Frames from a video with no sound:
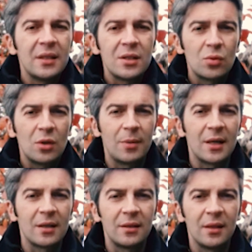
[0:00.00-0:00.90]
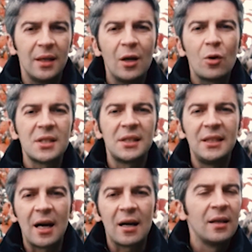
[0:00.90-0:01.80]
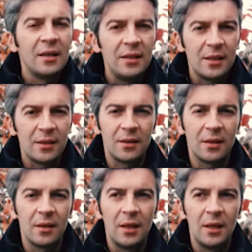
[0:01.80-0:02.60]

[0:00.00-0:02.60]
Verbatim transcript: Da nessuna parte cosa ti dà? Niente.